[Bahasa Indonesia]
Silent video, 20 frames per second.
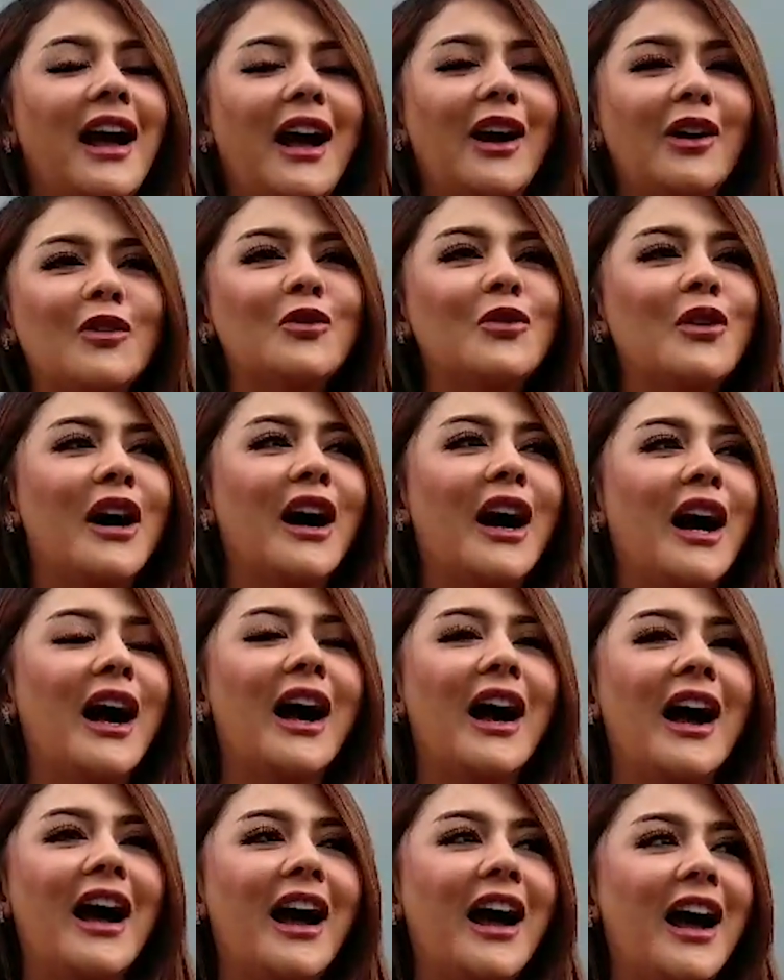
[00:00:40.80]
aku
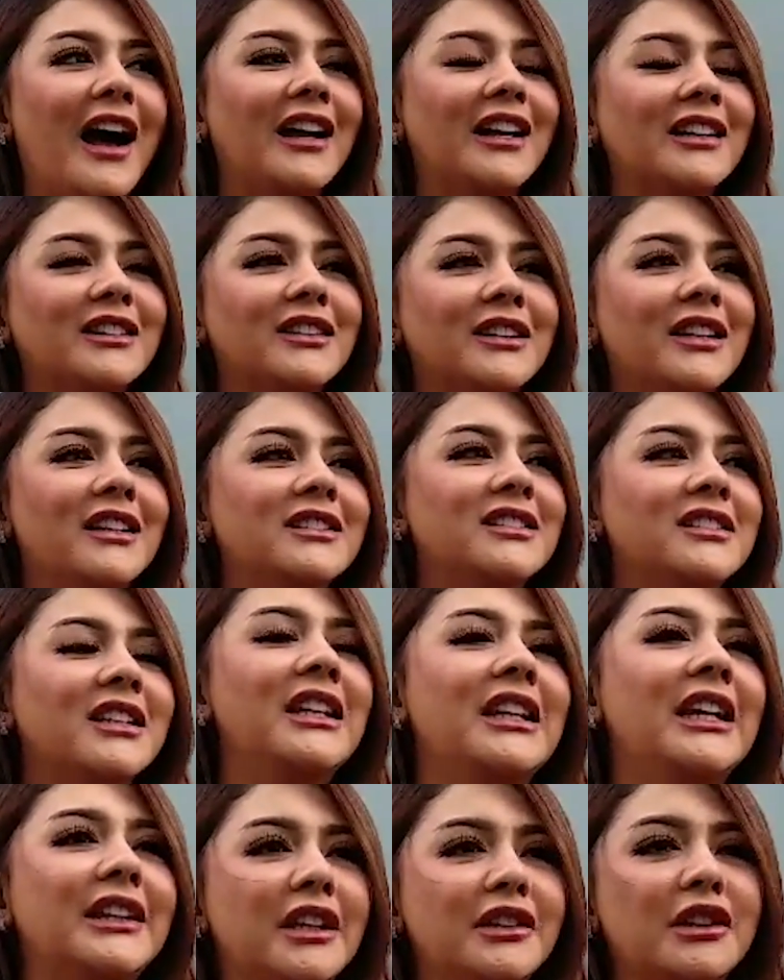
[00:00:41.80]

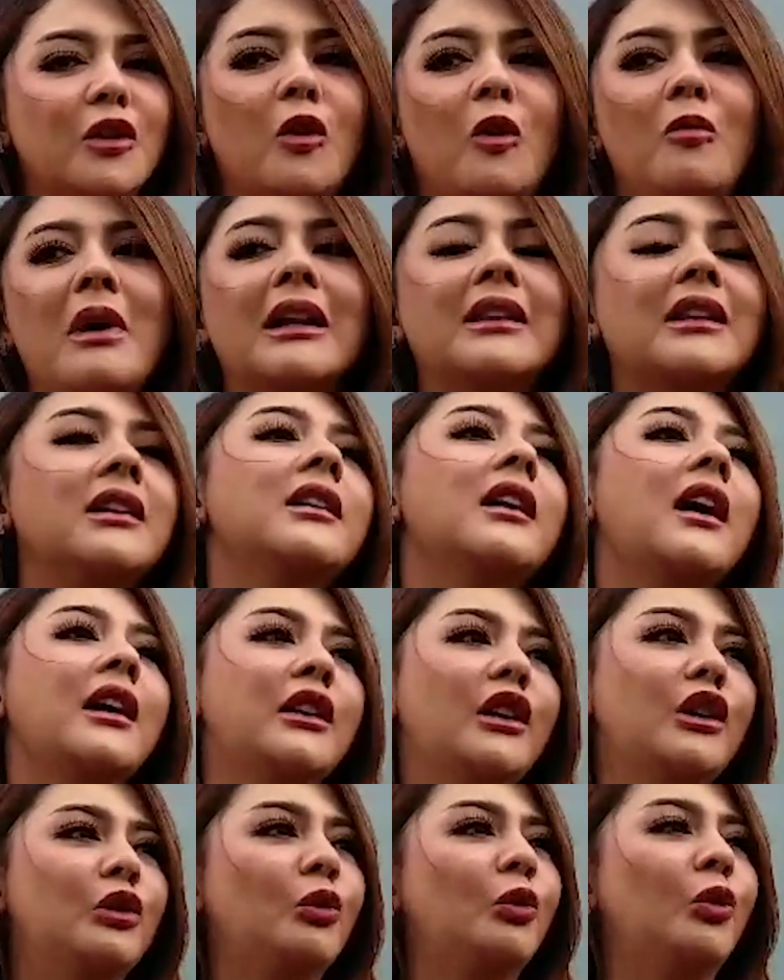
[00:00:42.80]
sedikitnya terobati dengan
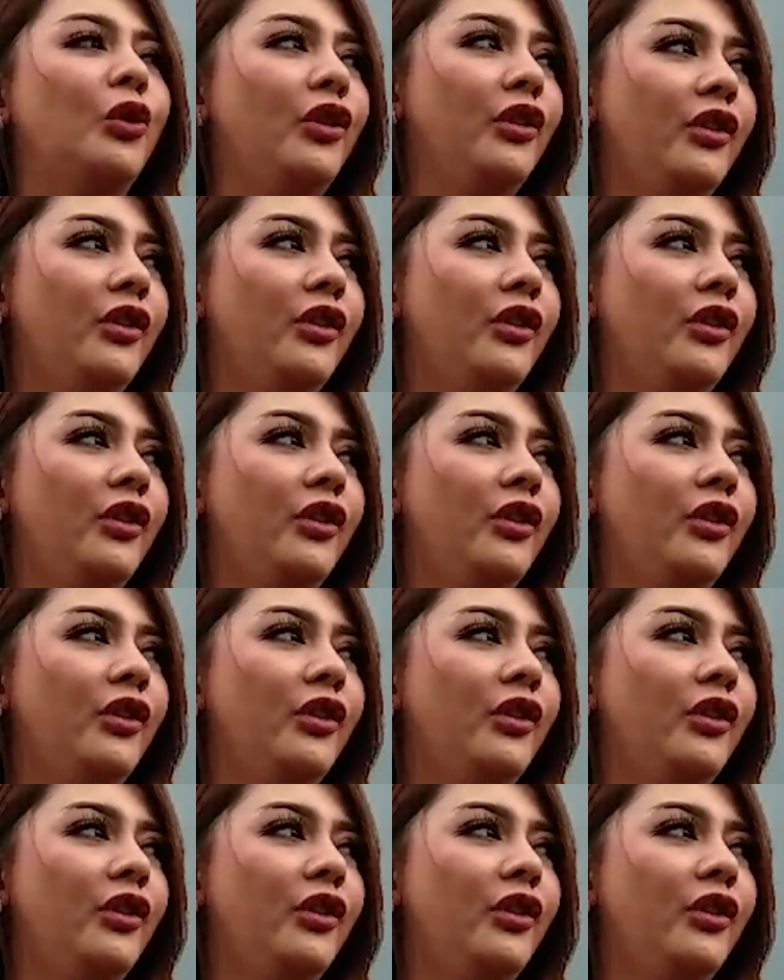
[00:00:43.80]
itu